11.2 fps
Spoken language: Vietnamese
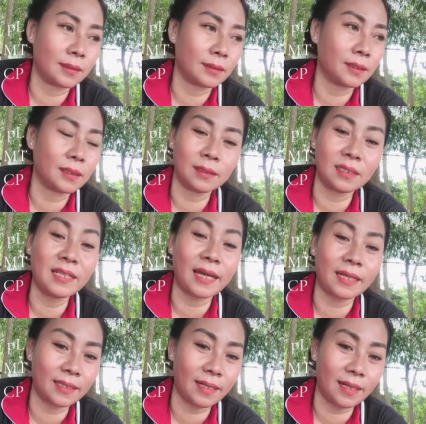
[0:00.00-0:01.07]
như
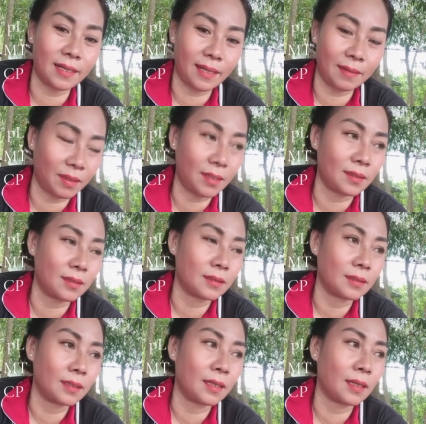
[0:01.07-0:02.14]
anh vậy đó là em thích
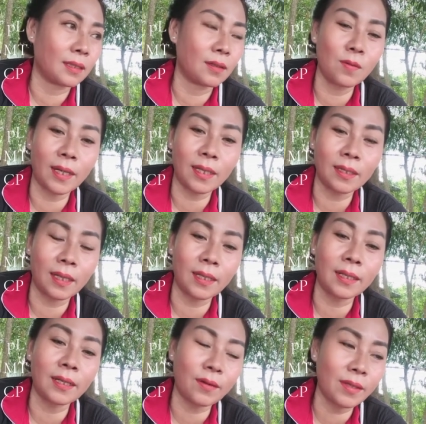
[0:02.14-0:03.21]
thì anh cố gắng để
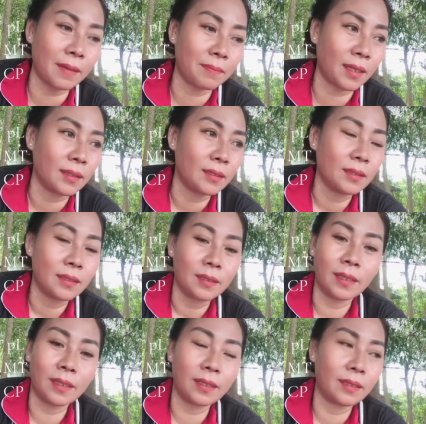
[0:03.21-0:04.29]
kết nối với em nha
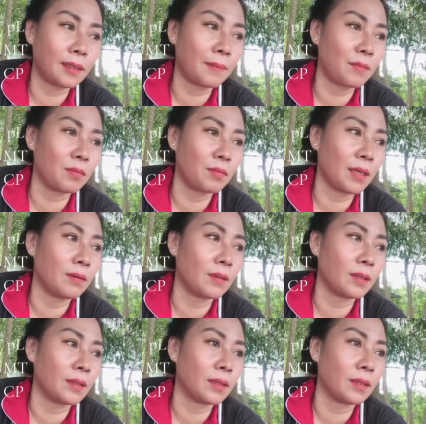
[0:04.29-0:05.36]
thì 50 à, triệu
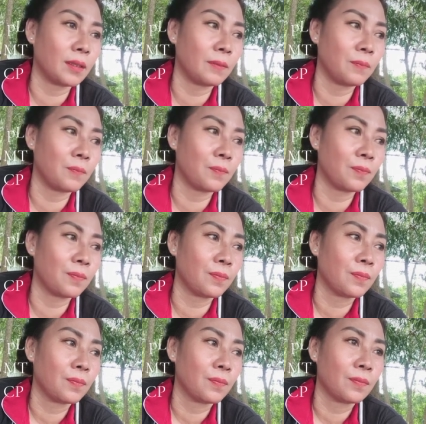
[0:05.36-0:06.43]
thì à,
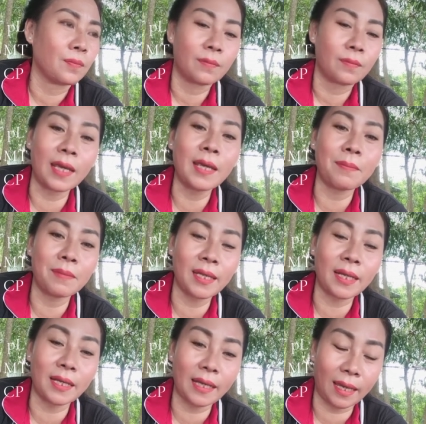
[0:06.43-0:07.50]
để em đi
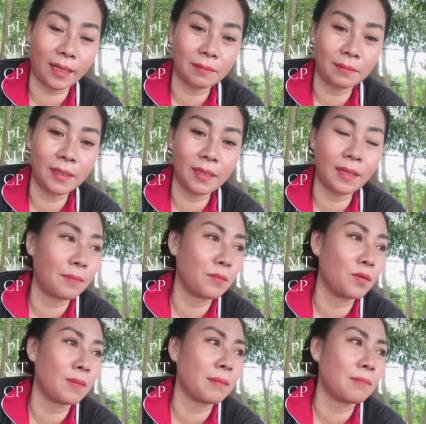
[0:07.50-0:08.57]
dây ngân hàng bởi vì em
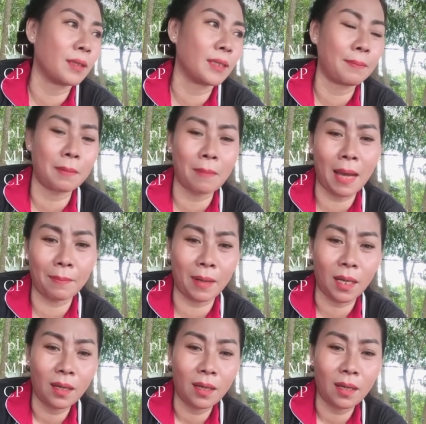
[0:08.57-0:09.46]
buôn bán của mình em đàn bà mà